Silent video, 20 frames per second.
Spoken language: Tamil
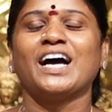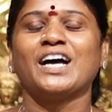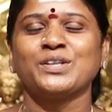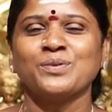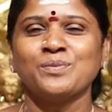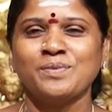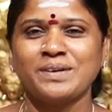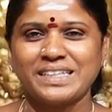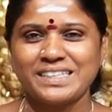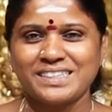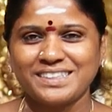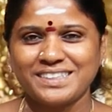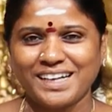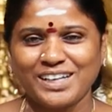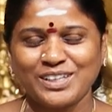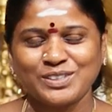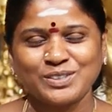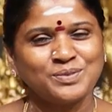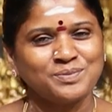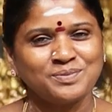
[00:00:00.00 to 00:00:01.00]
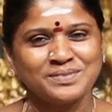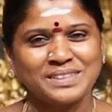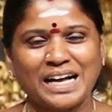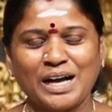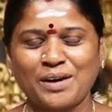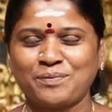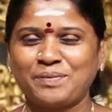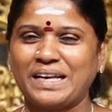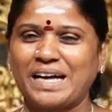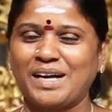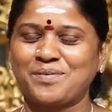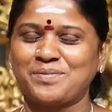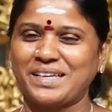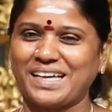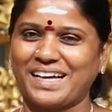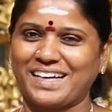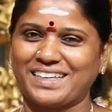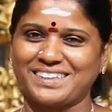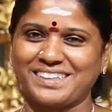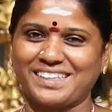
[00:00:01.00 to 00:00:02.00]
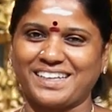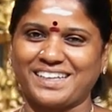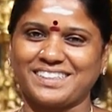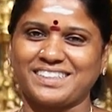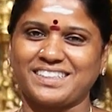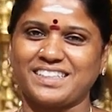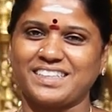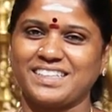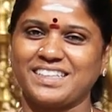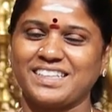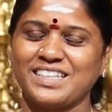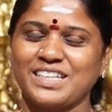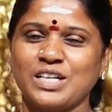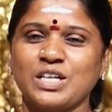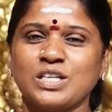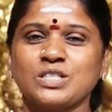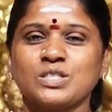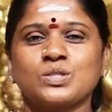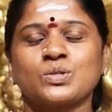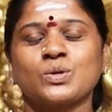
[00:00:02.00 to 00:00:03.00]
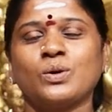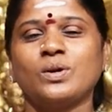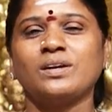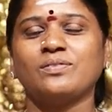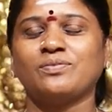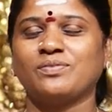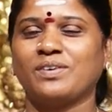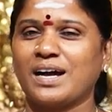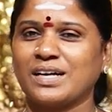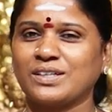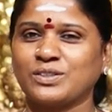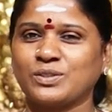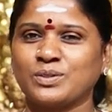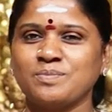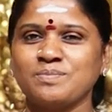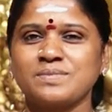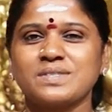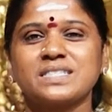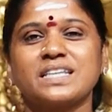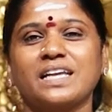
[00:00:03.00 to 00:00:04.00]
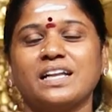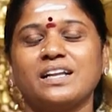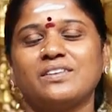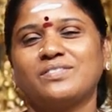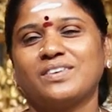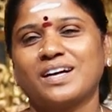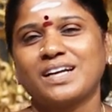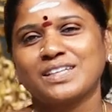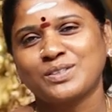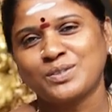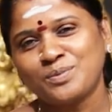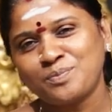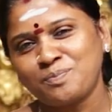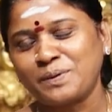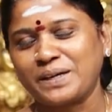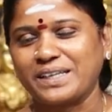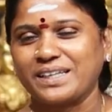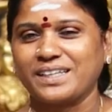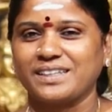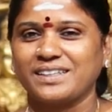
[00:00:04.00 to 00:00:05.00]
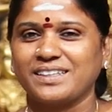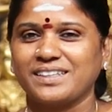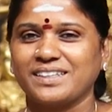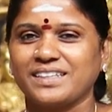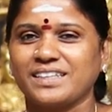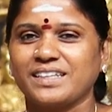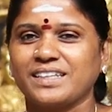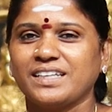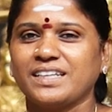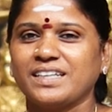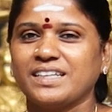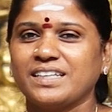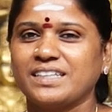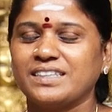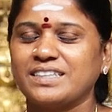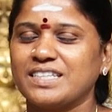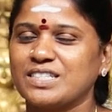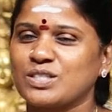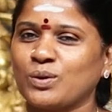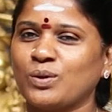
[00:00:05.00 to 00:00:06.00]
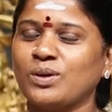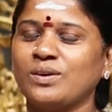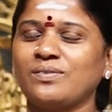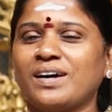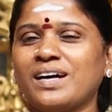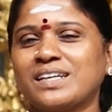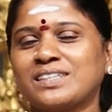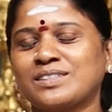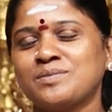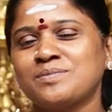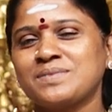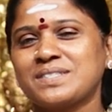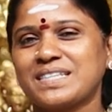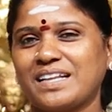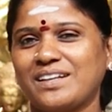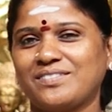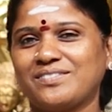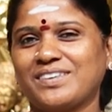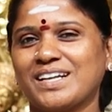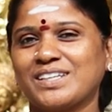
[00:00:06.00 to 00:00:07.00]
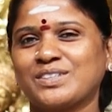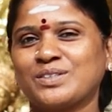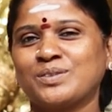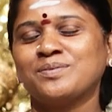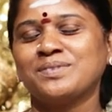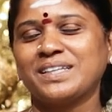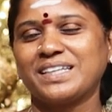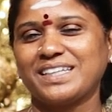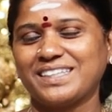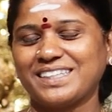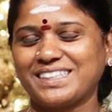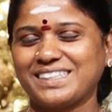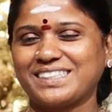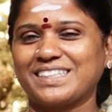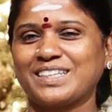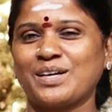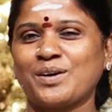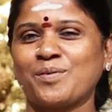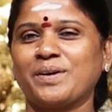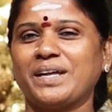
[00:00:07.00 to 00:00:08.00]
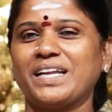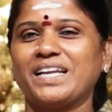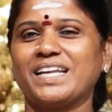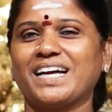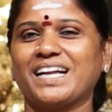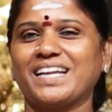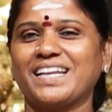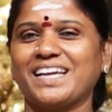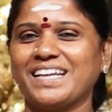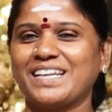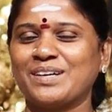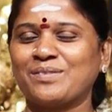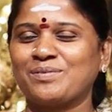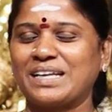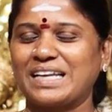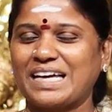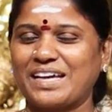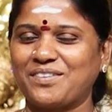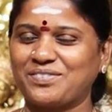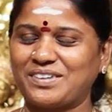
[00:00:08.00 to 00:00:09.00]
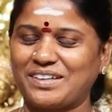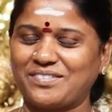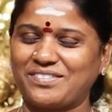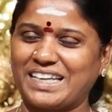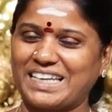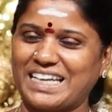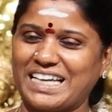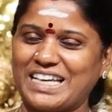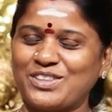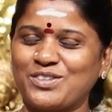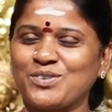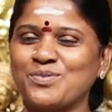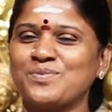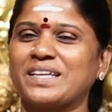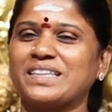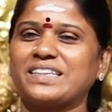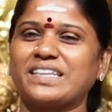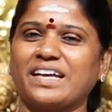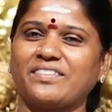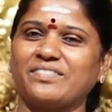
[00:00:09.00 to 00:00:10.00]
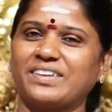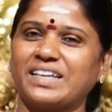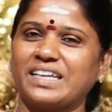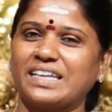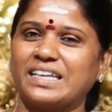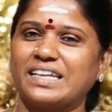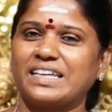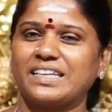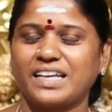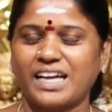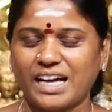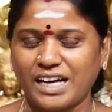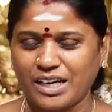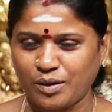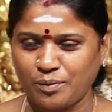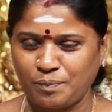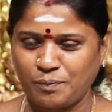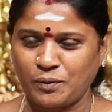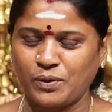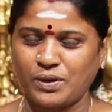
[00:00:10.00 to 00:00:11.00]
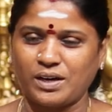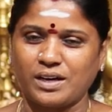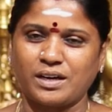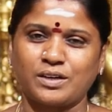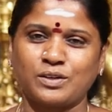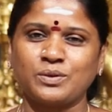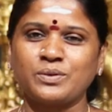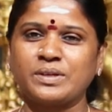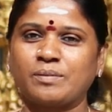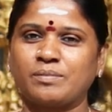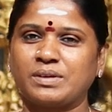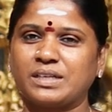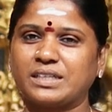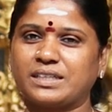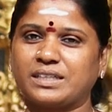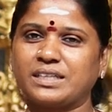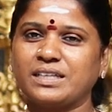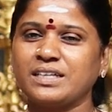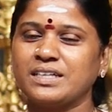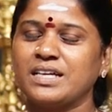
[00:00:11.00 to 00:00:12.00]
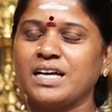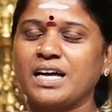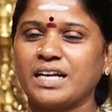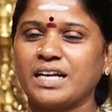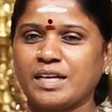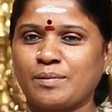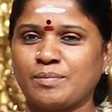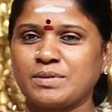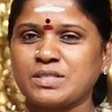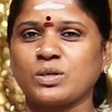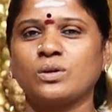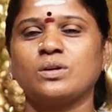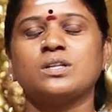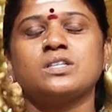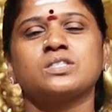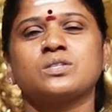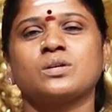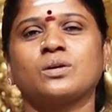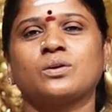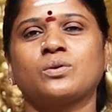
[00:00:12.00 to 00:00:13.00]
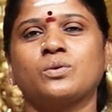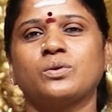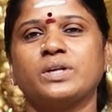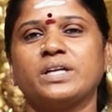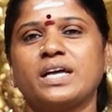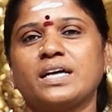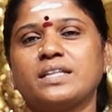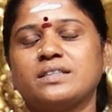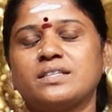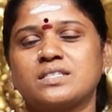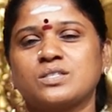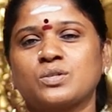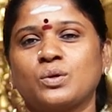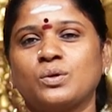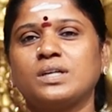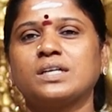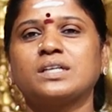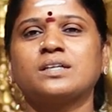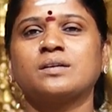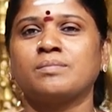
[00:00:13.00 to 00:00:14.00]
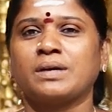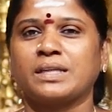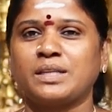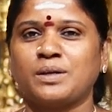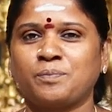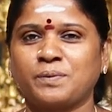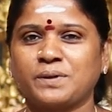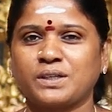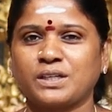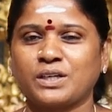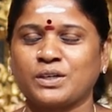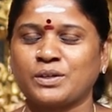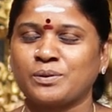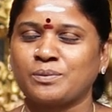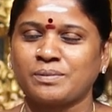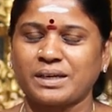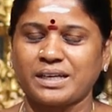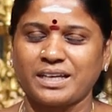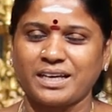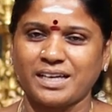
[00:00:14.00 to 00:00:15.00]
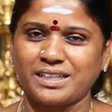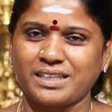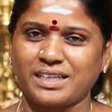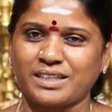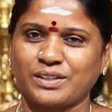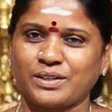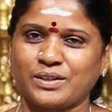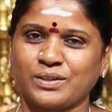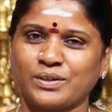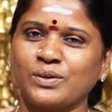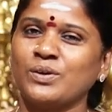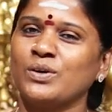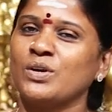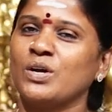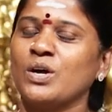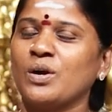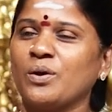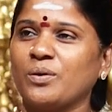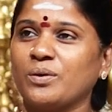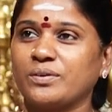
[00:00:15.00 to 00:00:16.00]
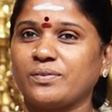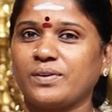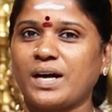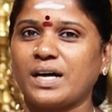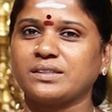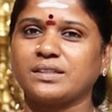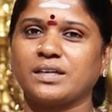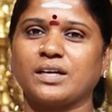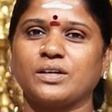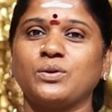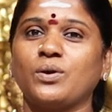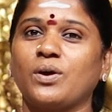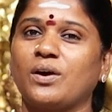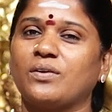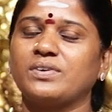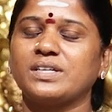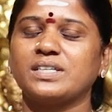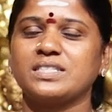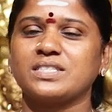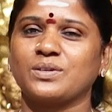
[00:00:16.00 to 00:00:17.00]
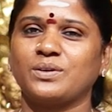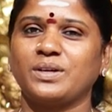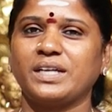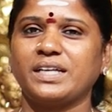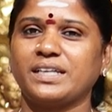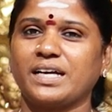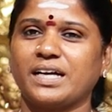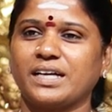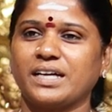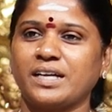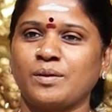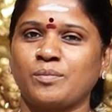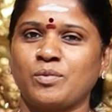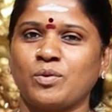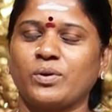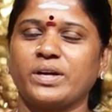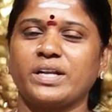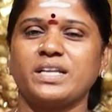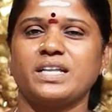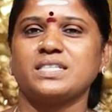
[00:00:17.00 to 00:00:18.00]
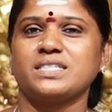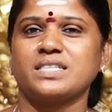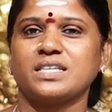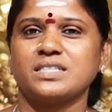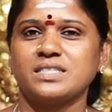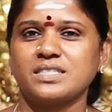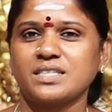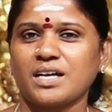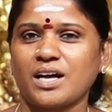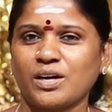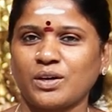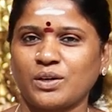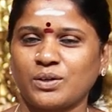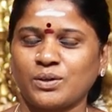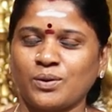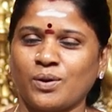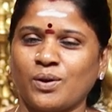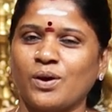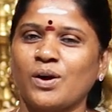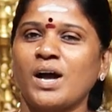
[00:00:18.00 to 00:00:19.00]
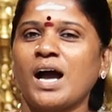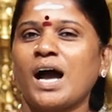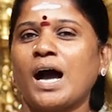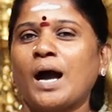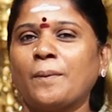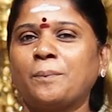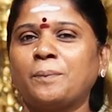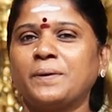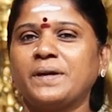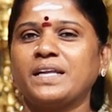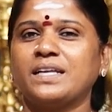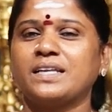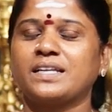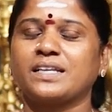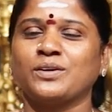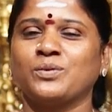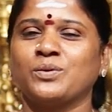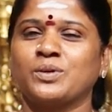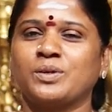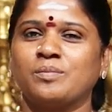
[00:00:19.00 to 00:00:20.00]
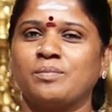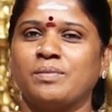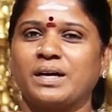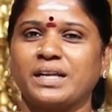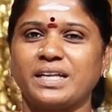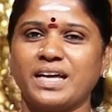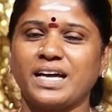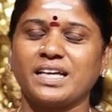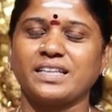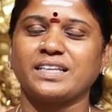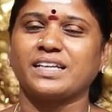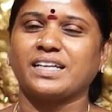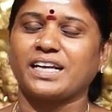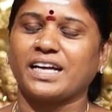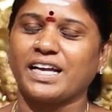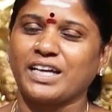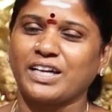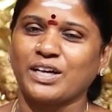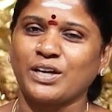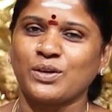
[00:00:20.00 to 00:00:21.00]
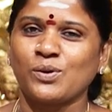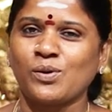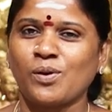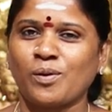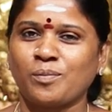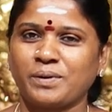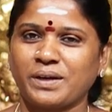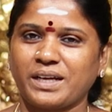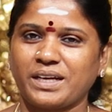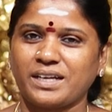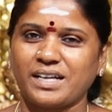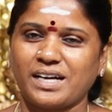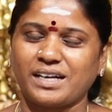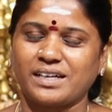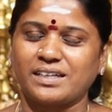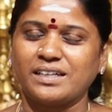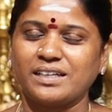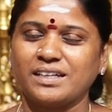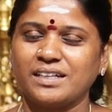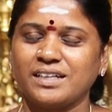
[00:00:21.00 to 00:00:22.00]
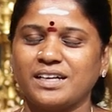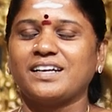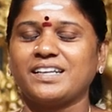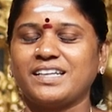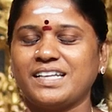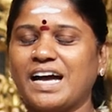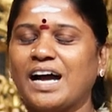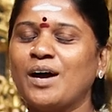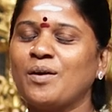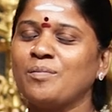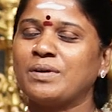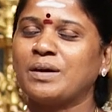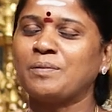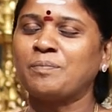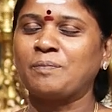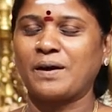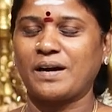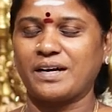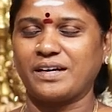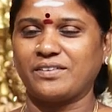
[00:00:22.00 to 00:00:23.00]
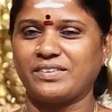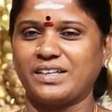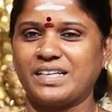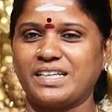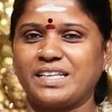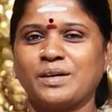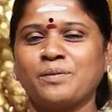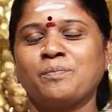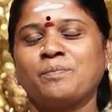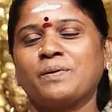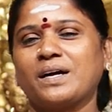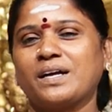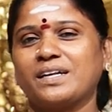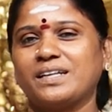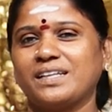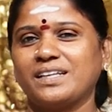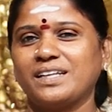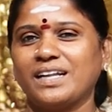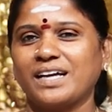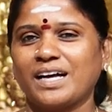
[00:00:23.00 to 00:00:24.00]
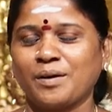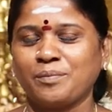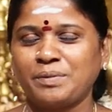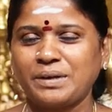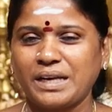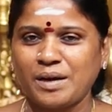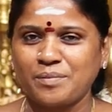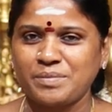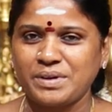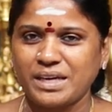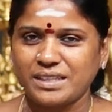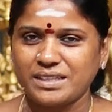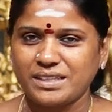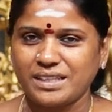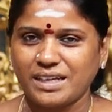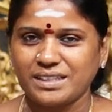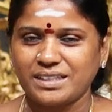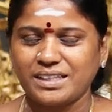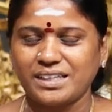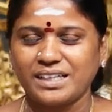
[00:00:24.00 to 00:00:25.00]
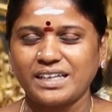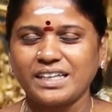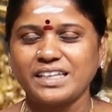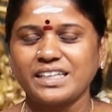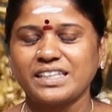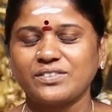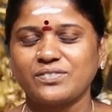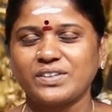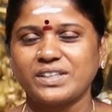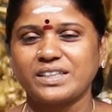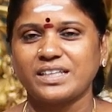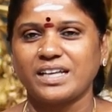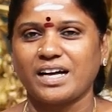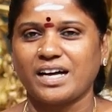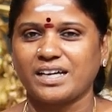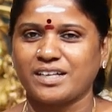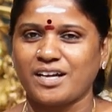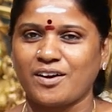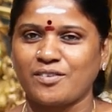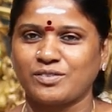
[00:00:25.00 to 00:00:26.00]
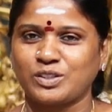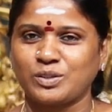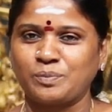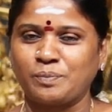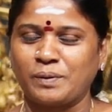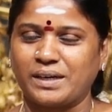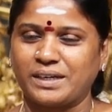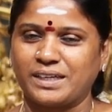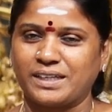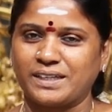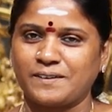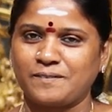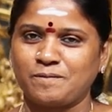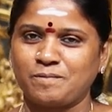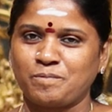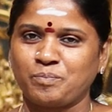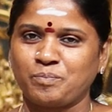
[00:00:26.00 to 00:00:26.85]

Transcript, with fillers: அருமருந்தாகும் அபிராமி அந்தாதி சொல் வாக்கும் செல்வாக்கும் பெற இந்த சொல்வாக்கும் செல்வாக்கும் இருக்குது அப்படின்னாலே நம்ம லைஃப்பில் வேறு எதுவுமே தேவையில்லை எங்கே போனாலும் நம்மளுக்கு நம்ம சொல்லக்கூடிய அந்த சொல்லுக்கு மதிப்பு இருக்கணும் மரியாதை இருக்கணும் ஒரு வார்த்தை ஐயோ அவங்க சொல்லிட்டாங்க நம்ம உடனே செஞ்சாகணும் அப்படின்ற ஒரு மரியாதை கிடைக்கணும் அப்படின்னா நாம் பாட வேண்டிய பாடல் அபிராமி அந்தாதியில் இருபத்தி ஆறாவது பாடல்